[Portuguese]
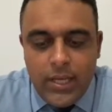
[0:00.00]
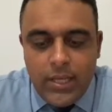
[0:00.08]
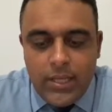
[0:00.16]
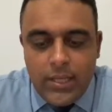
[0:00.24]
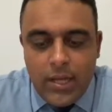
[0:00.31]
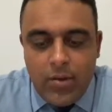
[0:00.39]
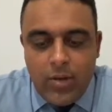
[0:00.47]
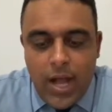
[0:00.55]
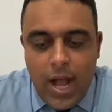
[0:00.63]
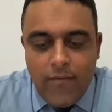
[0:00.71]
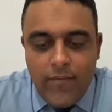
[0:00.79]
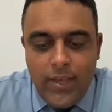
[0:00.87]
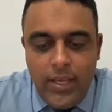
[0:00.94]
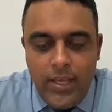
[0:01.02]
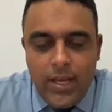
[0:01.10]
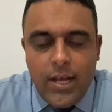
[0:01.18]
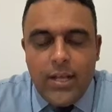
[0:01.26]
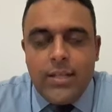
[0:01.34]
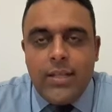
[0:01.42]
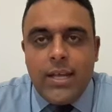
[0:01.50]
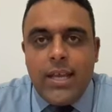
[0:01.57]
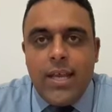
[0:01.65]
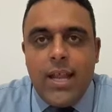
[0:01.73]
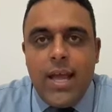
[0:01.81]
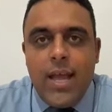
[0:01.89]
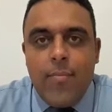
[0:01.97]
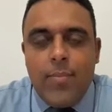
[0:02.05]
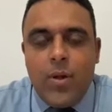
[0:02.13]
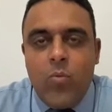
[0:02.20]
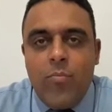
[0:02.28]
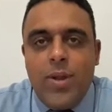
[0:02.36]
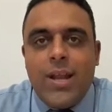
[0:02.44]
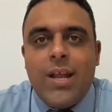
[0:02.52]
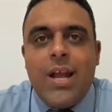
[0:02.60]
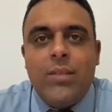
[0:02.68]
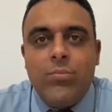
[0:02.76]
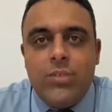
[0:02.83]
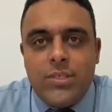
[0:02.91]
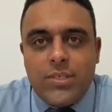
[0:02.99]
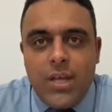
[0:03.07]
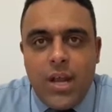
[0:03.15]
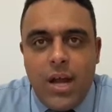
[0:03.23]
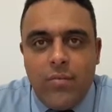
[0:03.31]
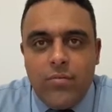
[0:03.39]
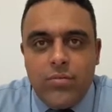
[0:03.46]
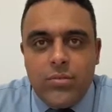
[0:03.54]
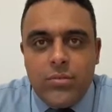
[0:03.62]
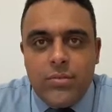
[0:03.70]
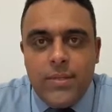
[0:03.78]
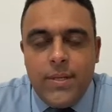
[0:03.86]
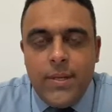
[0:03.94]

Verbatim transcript: Então, havia naquela época um mercado de escravos.